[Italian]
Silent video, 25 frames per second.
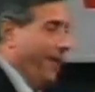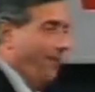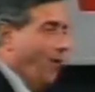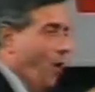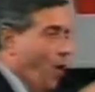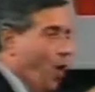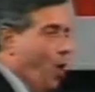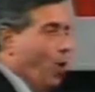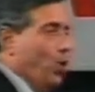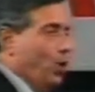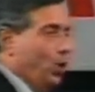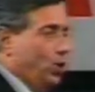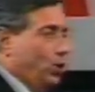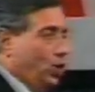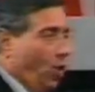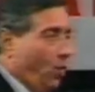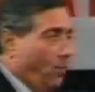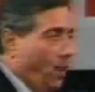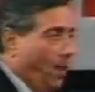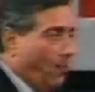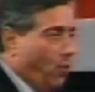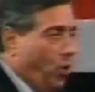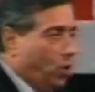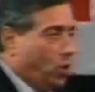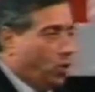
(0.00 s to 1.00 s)
molto,
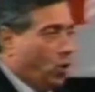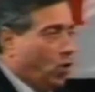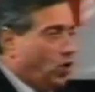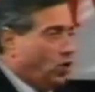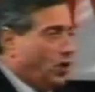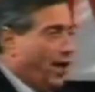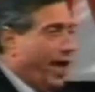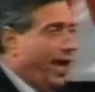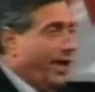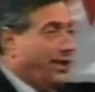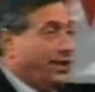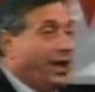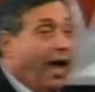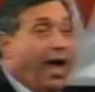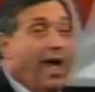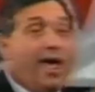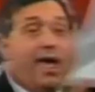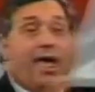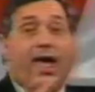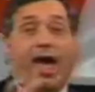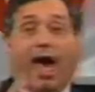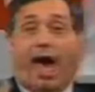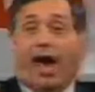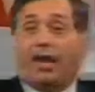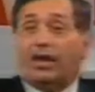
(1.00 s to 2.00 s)
ma molto stretta
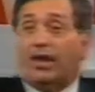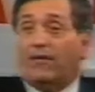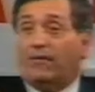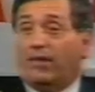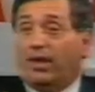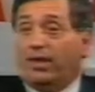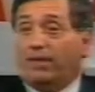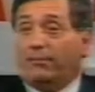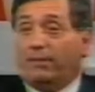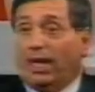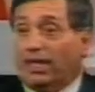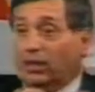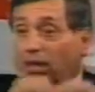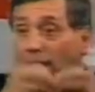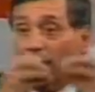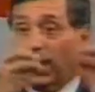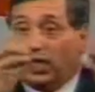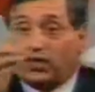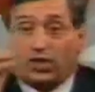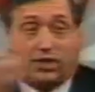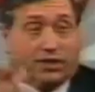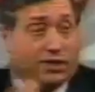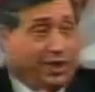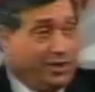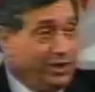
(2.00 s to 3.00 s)
all'avvenimento alla
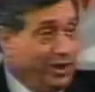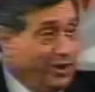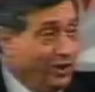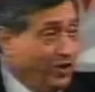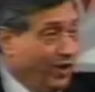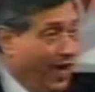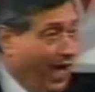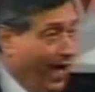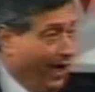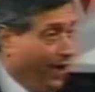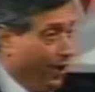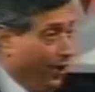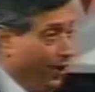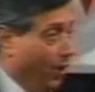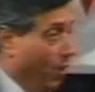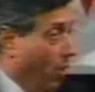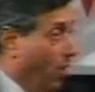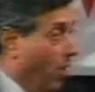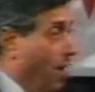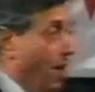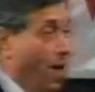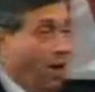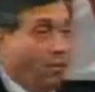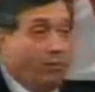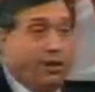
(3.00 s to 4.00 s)
città di
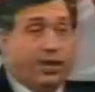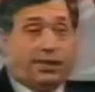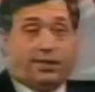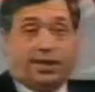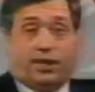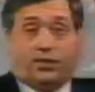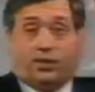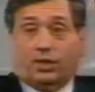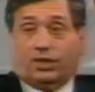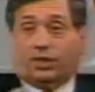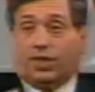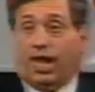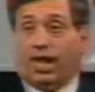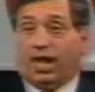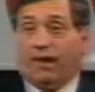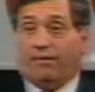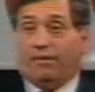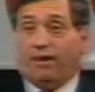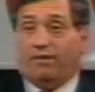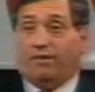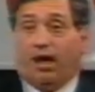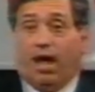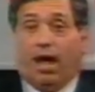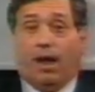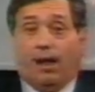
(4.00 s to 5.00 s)
Gerico, questa città che
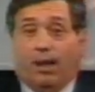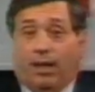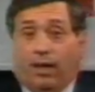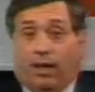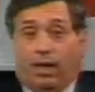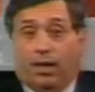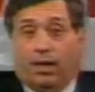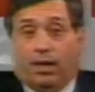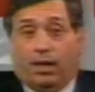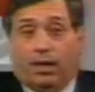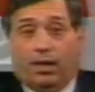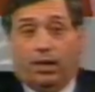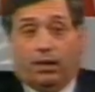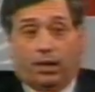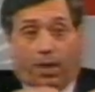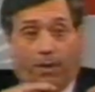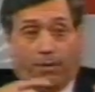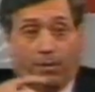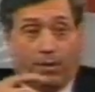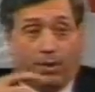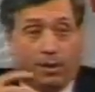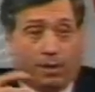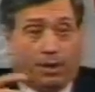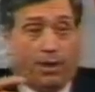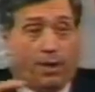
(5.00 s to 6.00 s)
aveva eh,
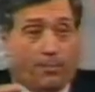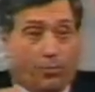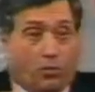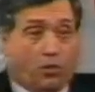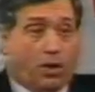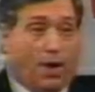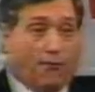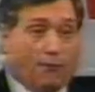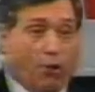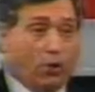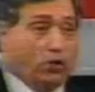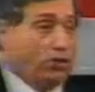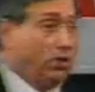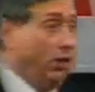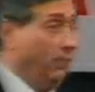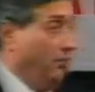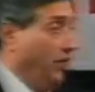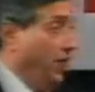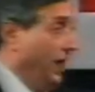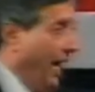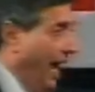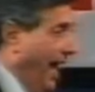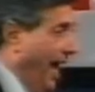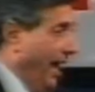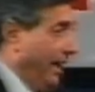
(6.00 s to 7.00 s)
le, le mura
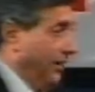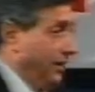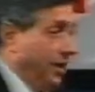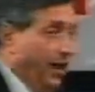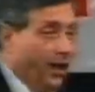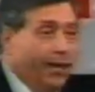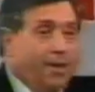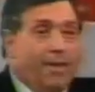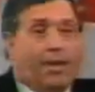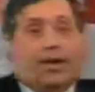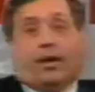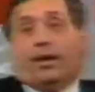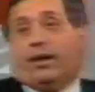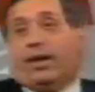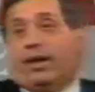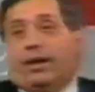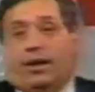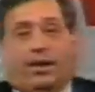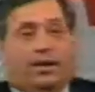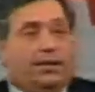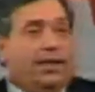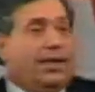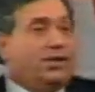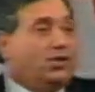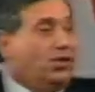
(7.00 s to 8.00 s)
fortificate
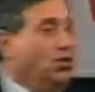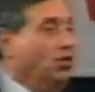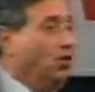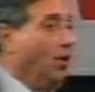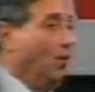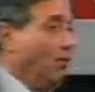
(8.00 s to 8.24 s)
che nessuno